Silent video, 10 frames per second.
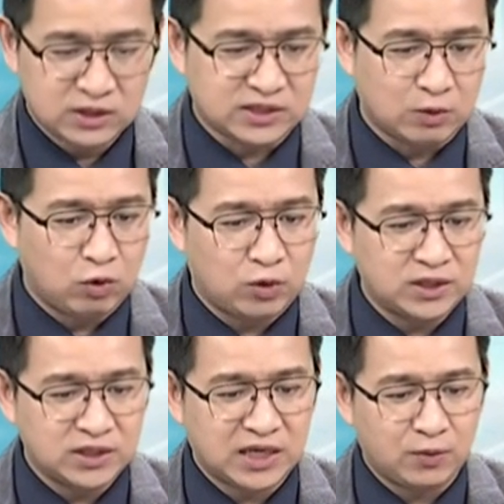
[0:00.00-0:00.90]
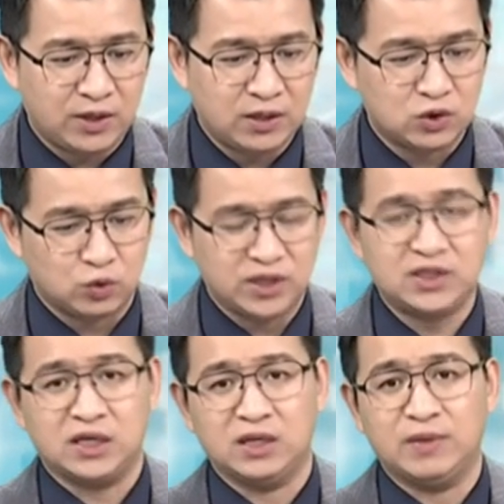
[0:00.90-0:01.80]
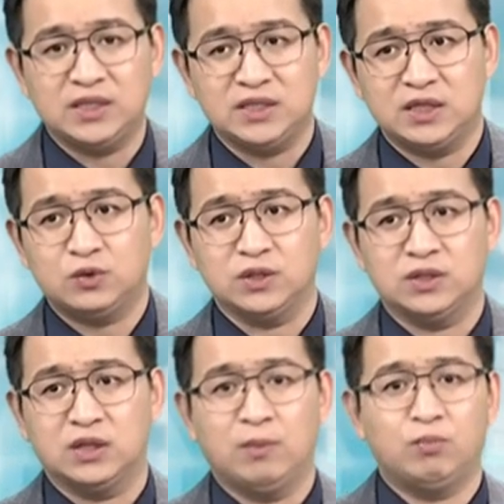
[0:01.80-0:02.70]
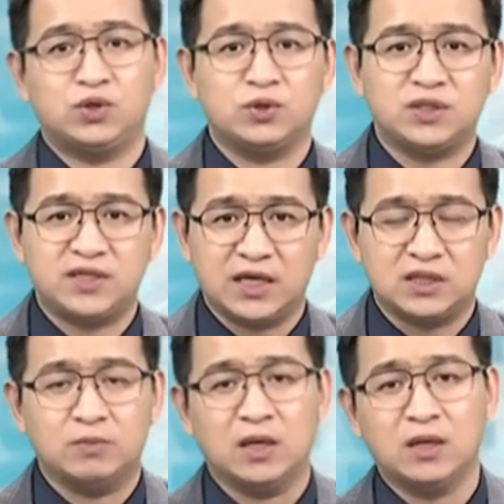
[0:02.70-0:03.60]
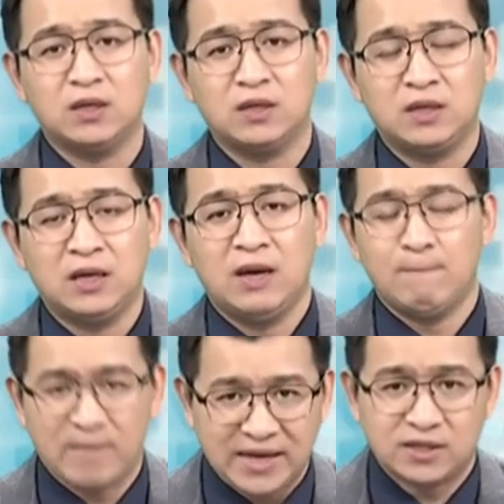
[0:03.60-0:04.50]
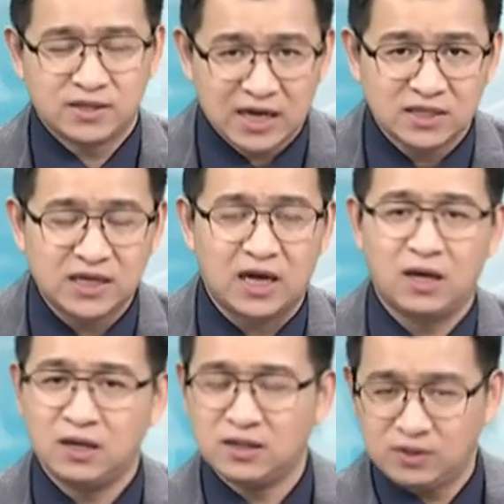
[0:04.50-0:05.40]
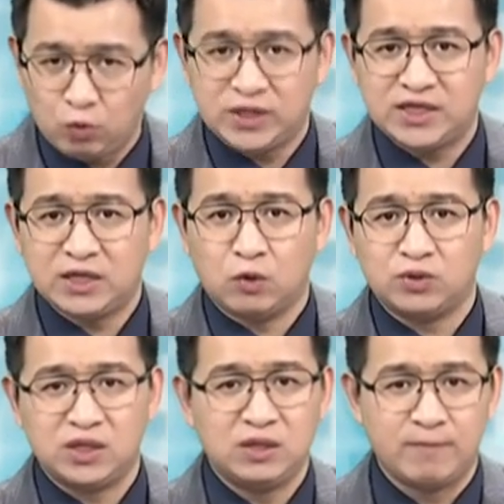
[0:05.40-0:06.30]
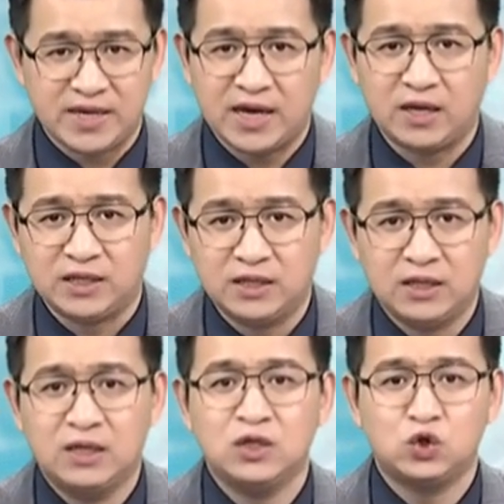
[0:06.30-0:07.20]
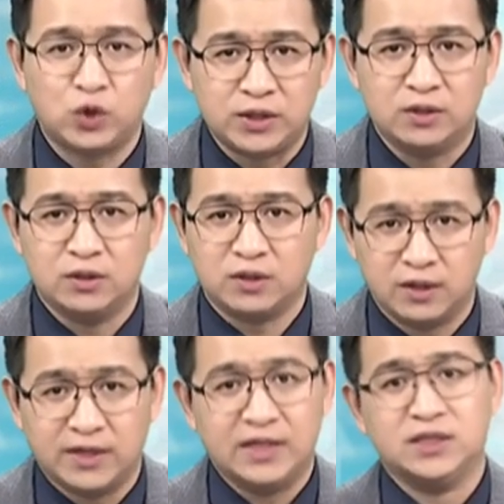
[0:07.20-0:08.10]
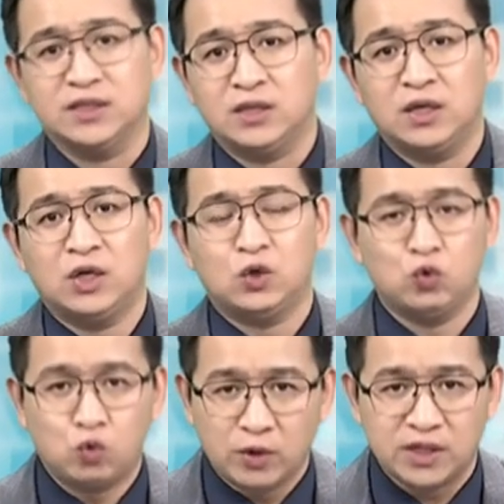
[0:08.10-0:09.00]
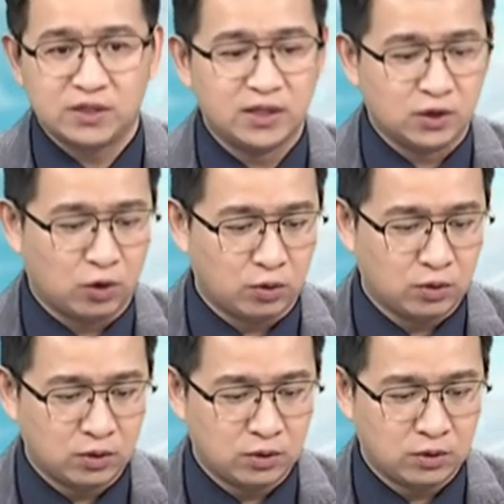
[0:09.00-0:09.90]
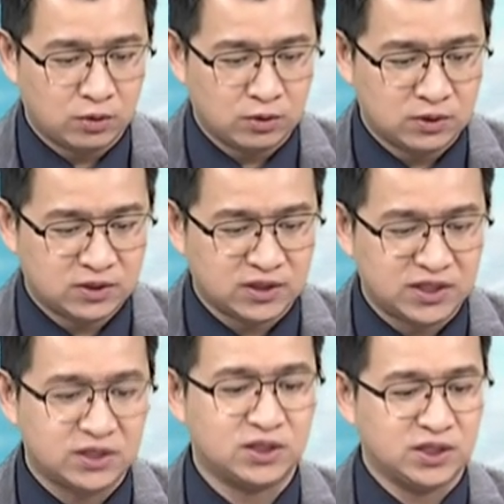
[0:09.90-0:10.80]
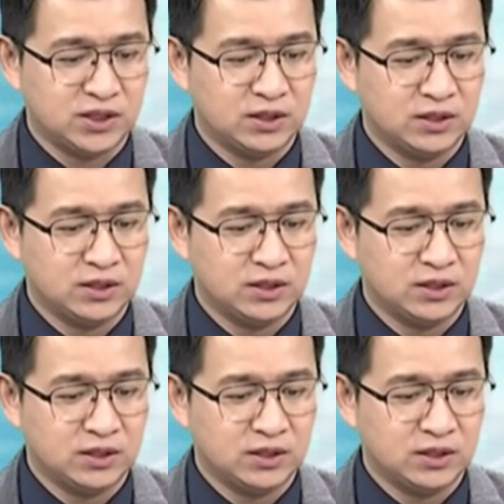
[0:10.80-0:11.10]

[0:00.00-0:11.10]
掌握关键价位，昨天涨停板，今天创新高，不就是这样子吗？买的当下位阶够低，没压力，赚的更开心。如果你认同。这件事情，